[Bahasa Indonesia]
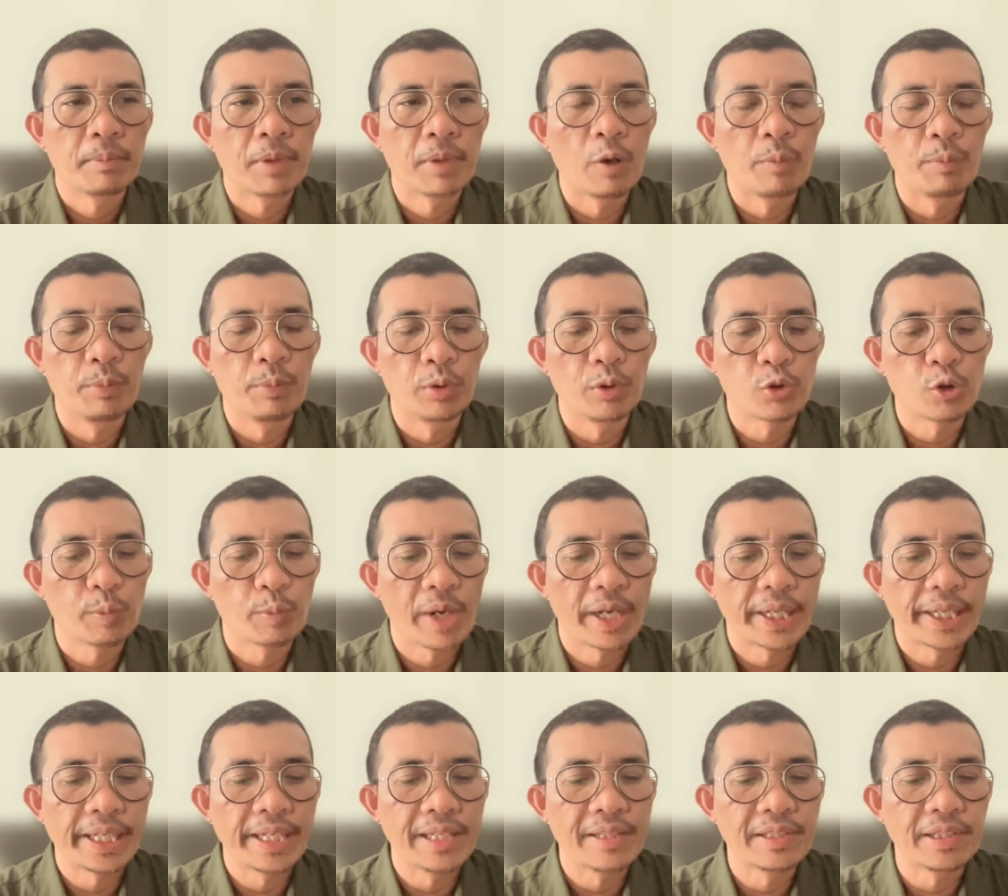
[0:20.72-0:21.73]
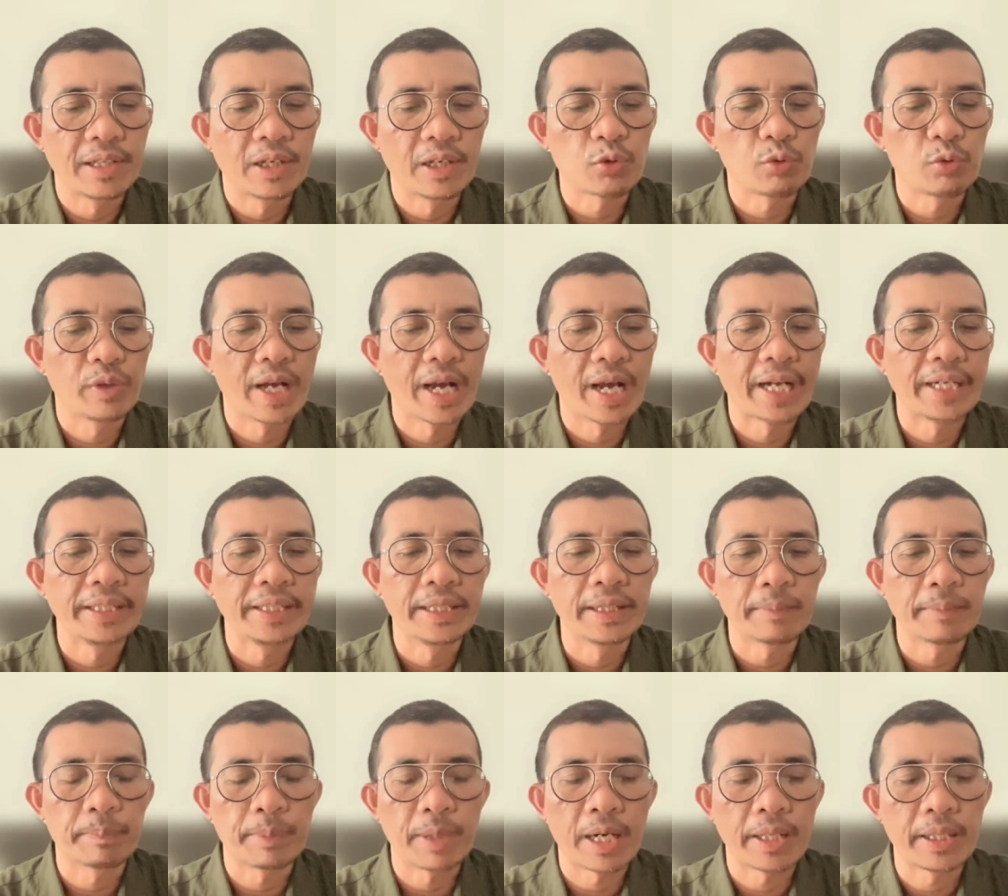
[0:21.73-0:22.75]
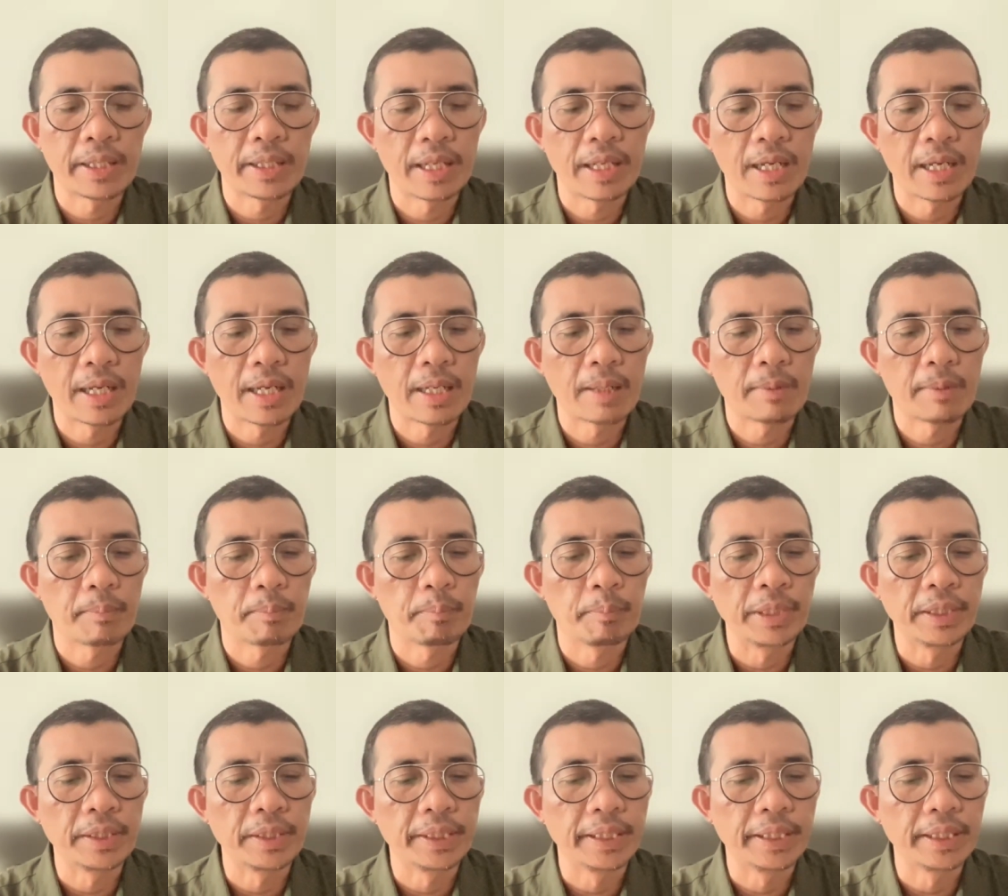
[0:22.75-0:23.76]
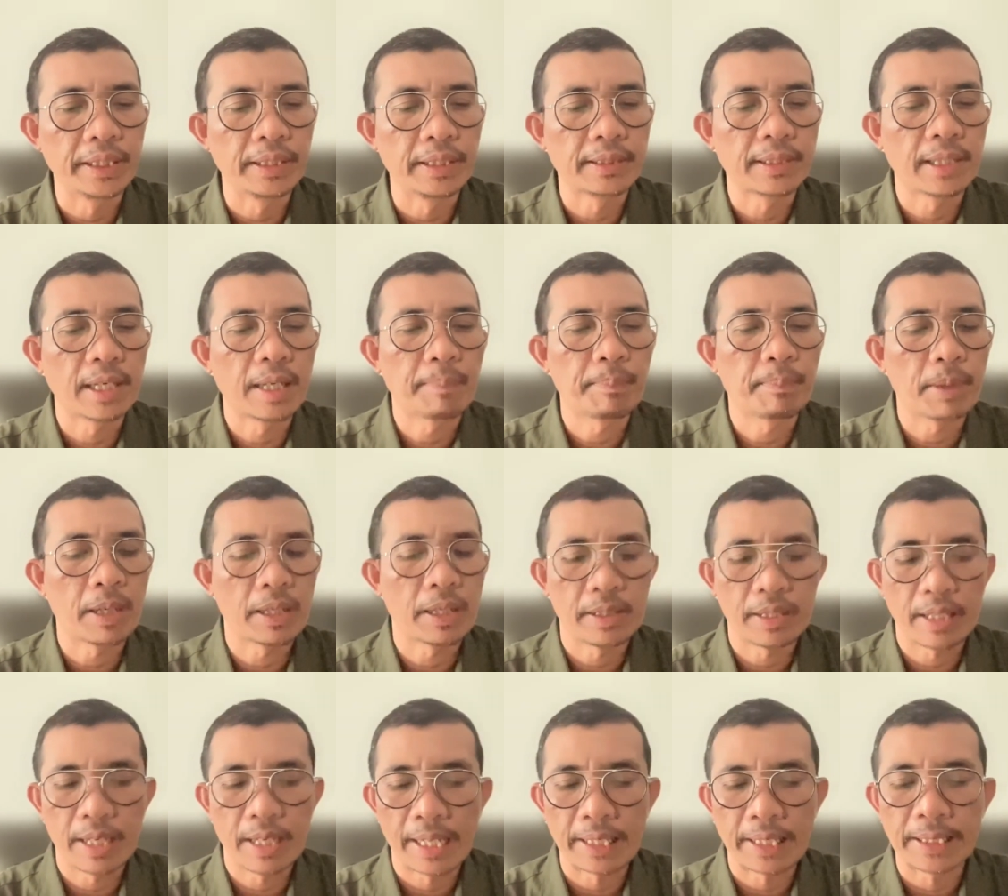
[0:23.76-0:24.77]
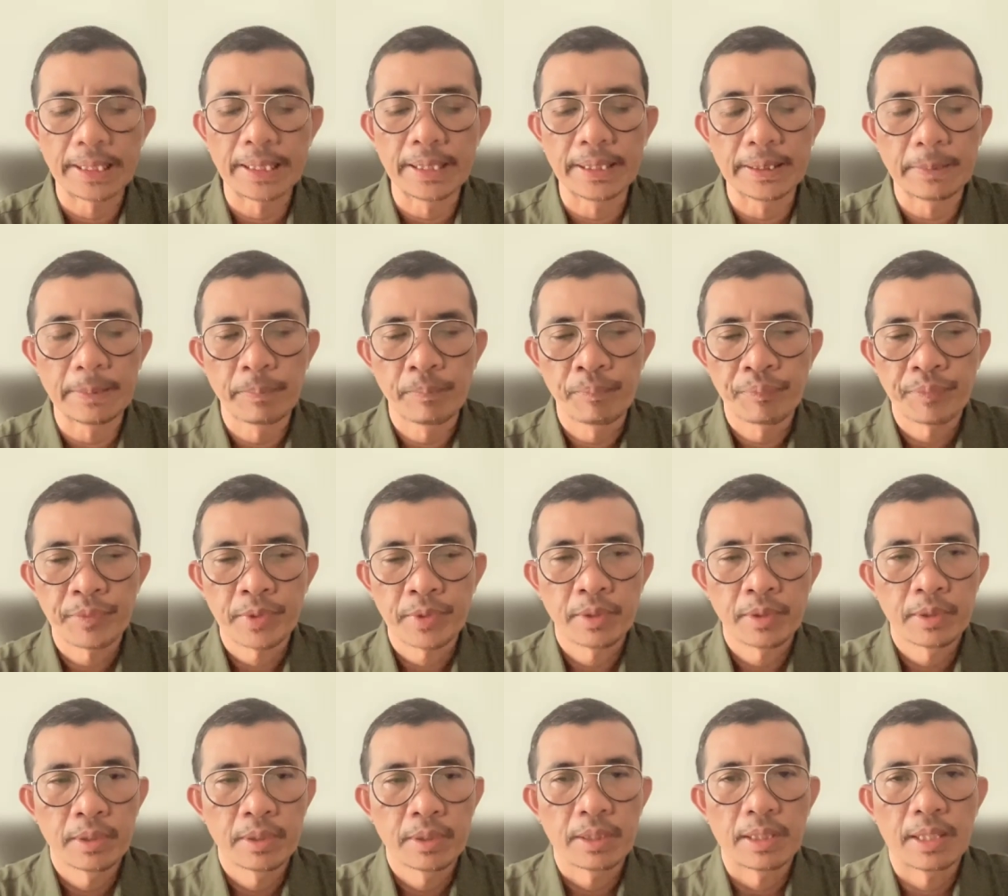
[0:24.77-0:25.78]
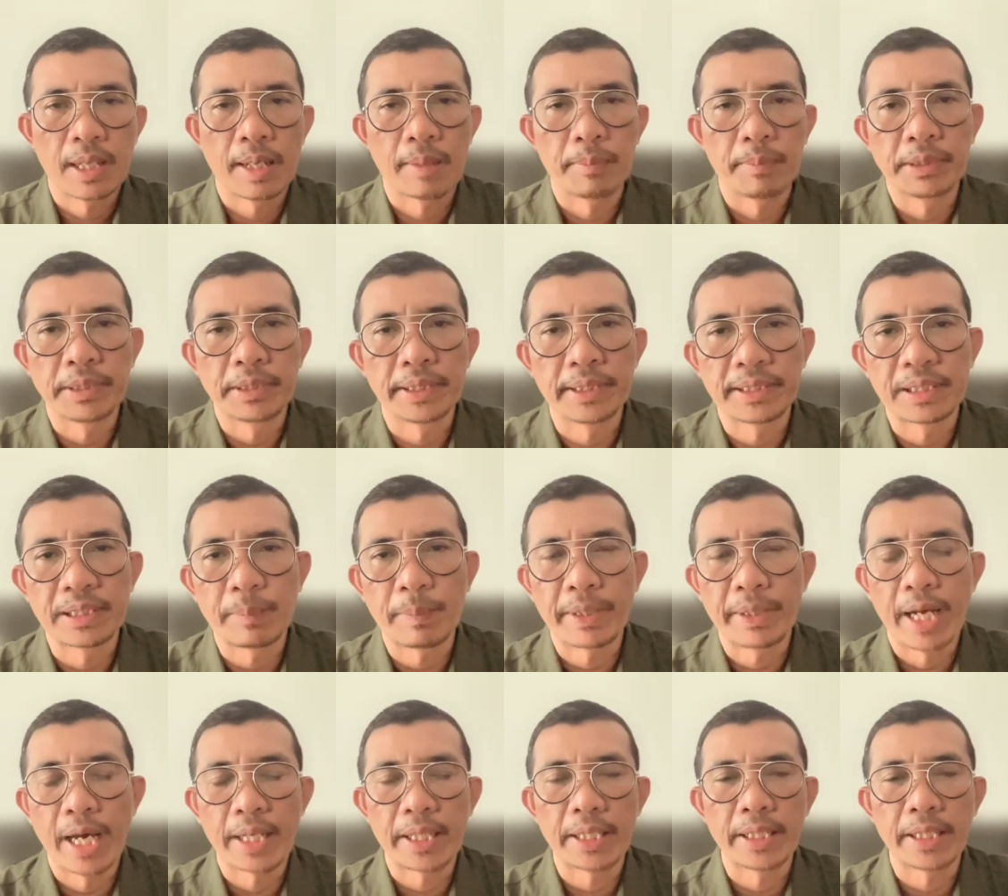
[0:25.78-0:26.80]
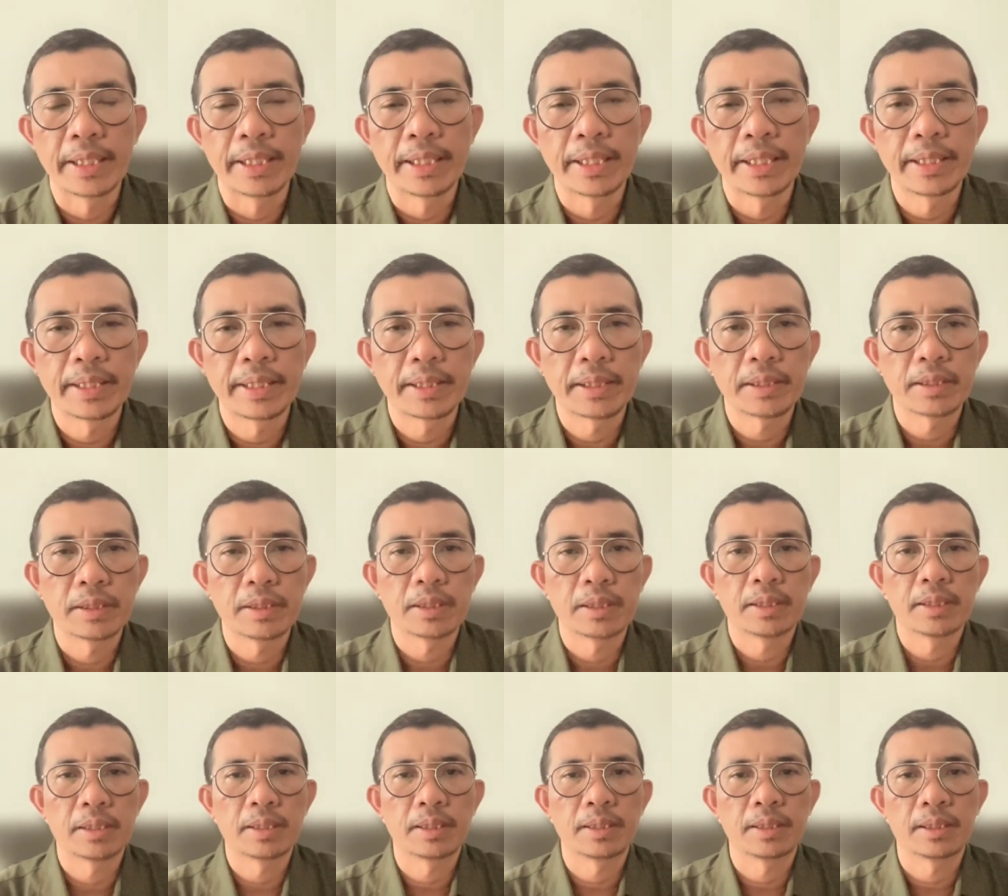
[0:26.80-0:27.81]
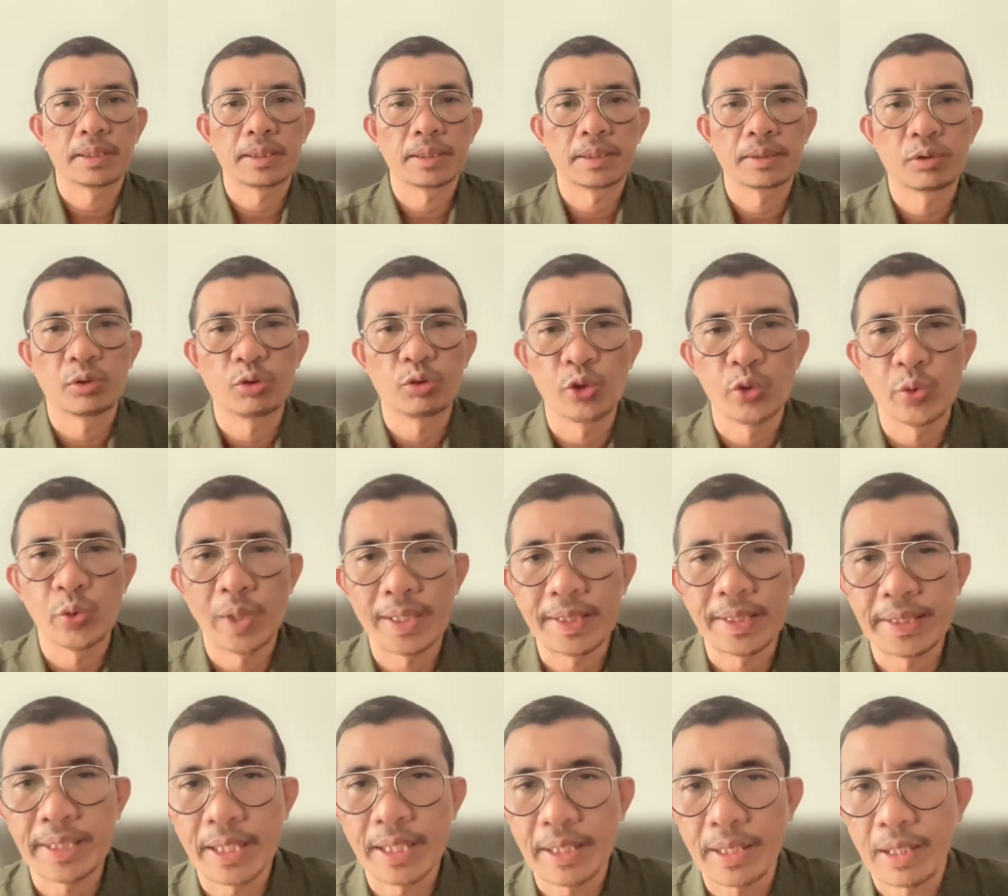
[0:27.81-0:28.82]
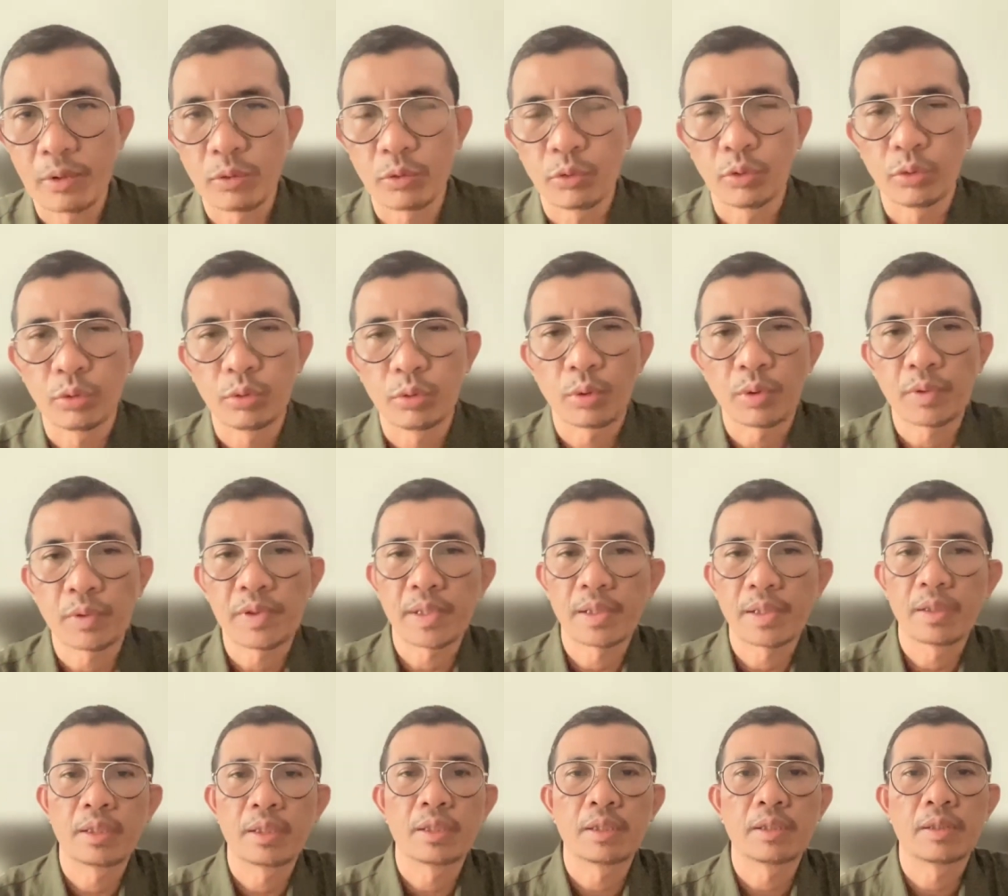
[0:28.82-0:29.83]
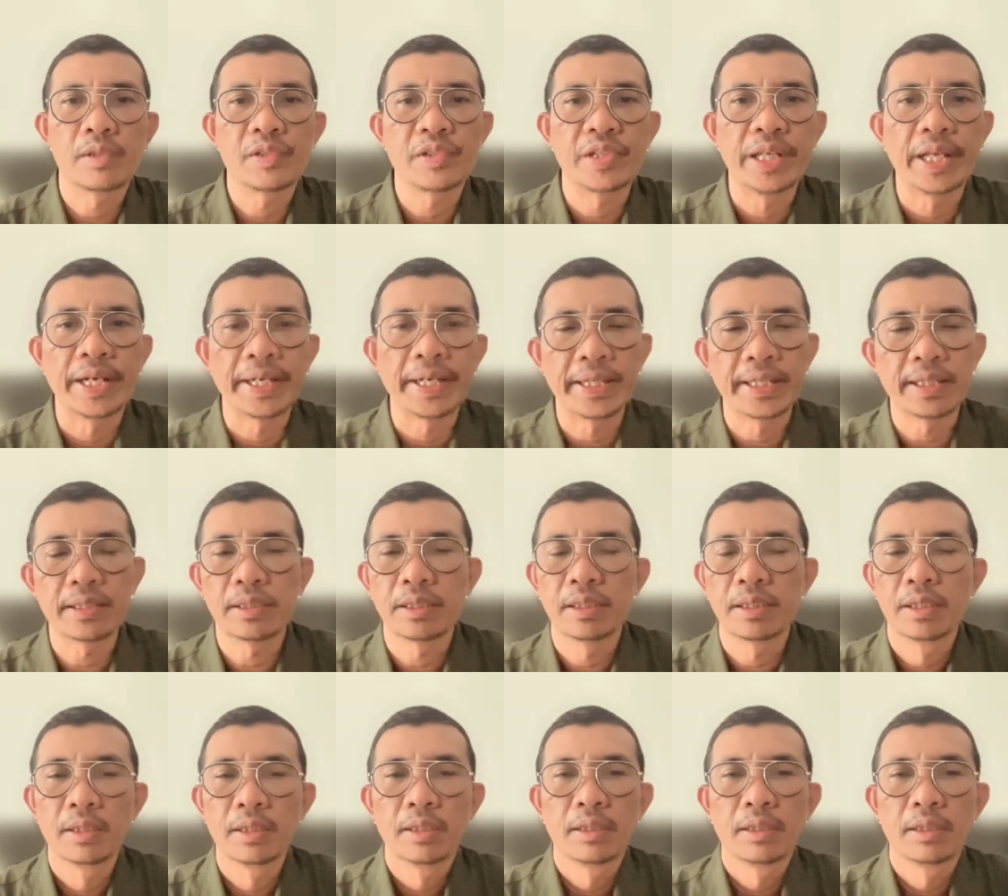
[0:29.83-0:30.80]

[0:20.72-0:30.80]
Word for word: maupun subagensi yang sudah hadir pada meeting kita pada hari ini. Nah, meeting kita pada hari ini uh, tujuannya adalah untuk uh, sharing